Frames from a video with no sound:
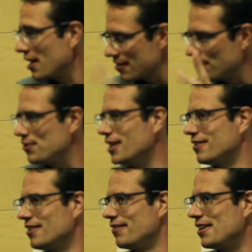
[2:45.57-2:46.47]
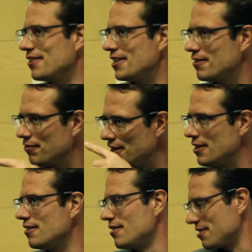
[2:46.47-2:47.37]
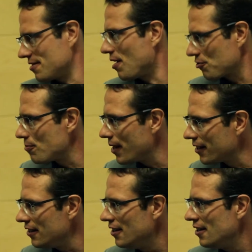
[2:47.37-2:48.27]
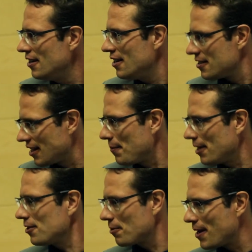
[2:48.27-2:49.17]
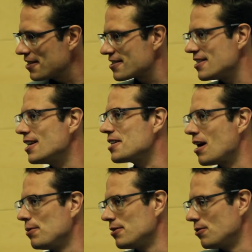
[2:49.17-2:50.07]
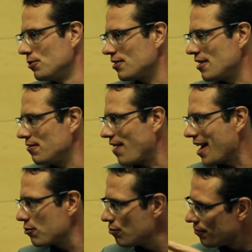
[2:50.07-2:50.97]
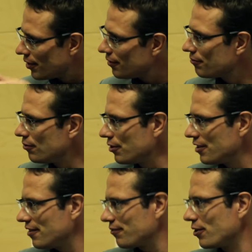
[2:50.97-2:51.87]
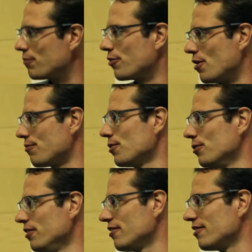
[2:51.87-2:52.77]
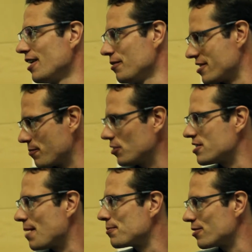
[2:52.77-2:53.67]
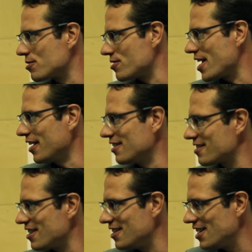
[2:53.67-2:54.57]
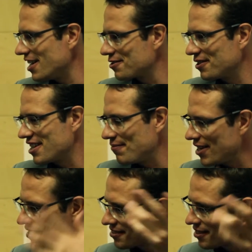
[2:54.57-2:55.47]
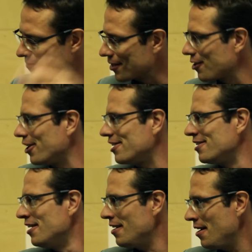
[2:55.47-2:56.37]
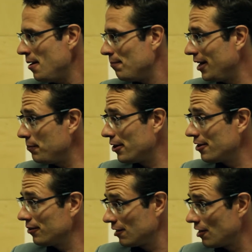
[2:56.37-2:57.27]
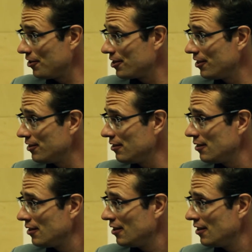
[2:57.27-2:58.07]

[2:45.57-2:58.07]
oder eigentlich die vierte, weil wir in Wien das auch schon mal selber nochmal inszeniert haben und in Vancouver wurde es von einem Freund von uns nach unserem Konzept sozusagen inszeniert und demnächst kommen Köln, Melbourne und London